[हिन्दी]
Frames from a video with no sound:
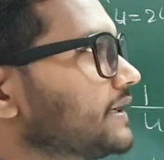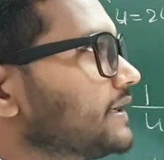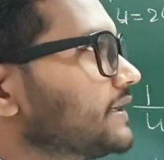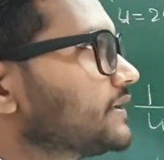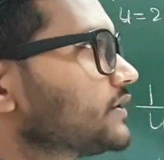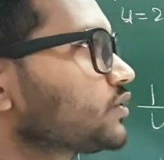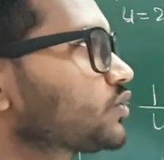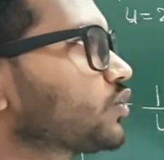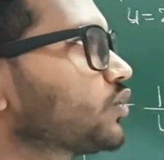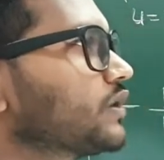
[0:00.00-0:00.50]
है
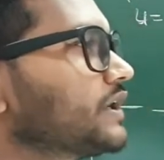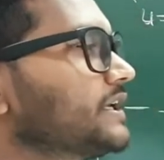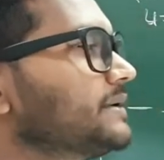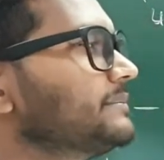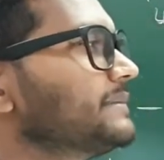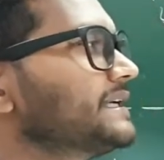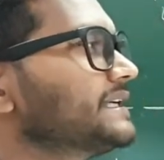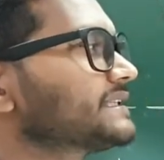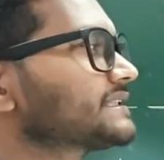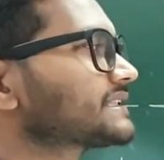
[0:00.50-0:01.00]
तो
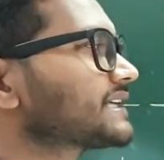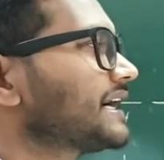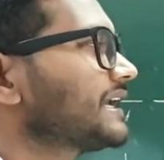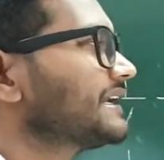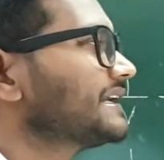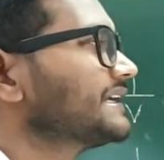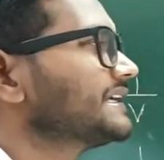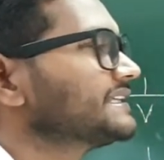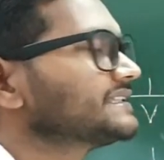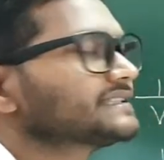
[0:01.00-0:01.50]
इमेज का
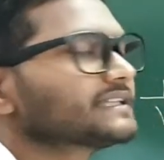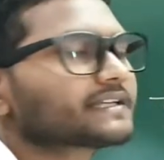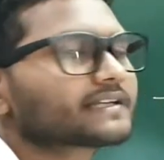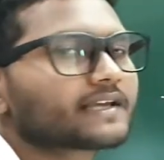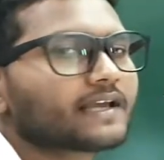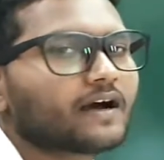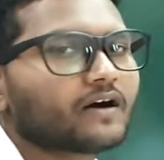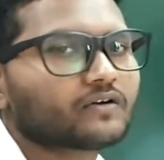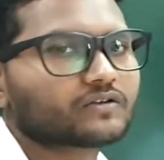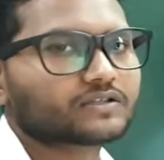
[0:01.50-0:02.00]
नेचर
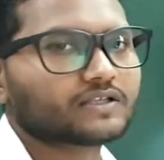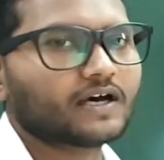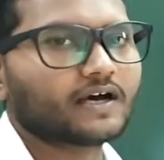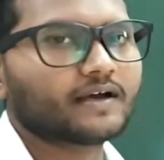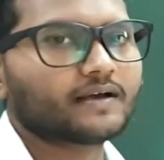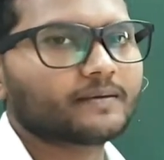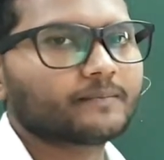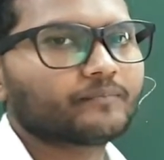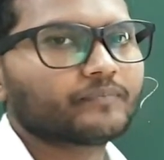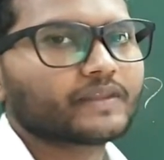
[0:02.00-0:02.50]
क्या होता
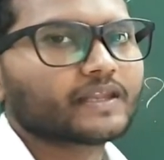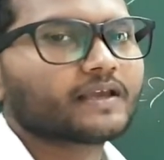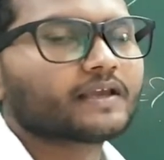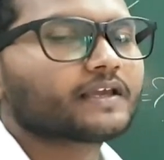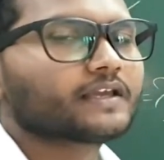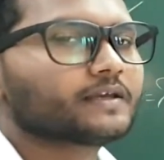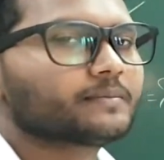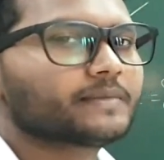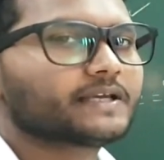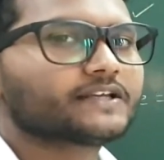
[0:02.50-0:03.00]

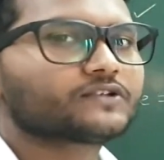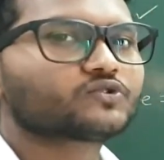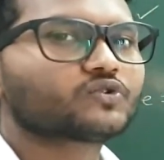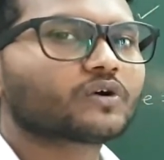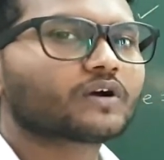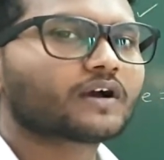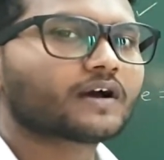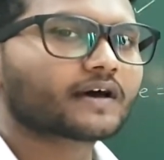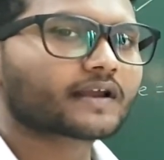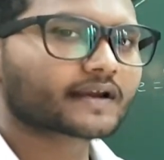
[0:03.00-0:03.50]
है इमेज
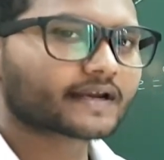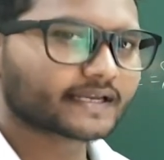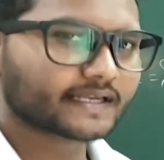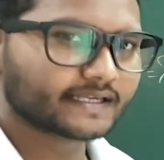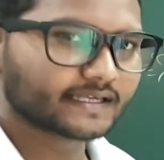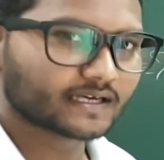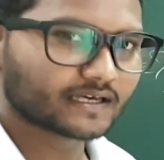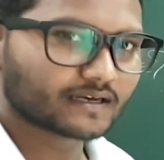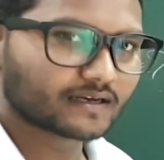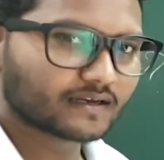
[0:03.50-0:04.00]
होगा
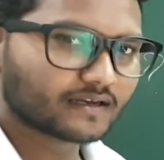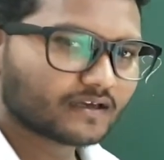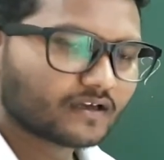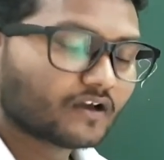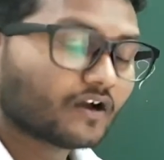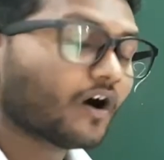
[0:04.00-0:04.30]
रियल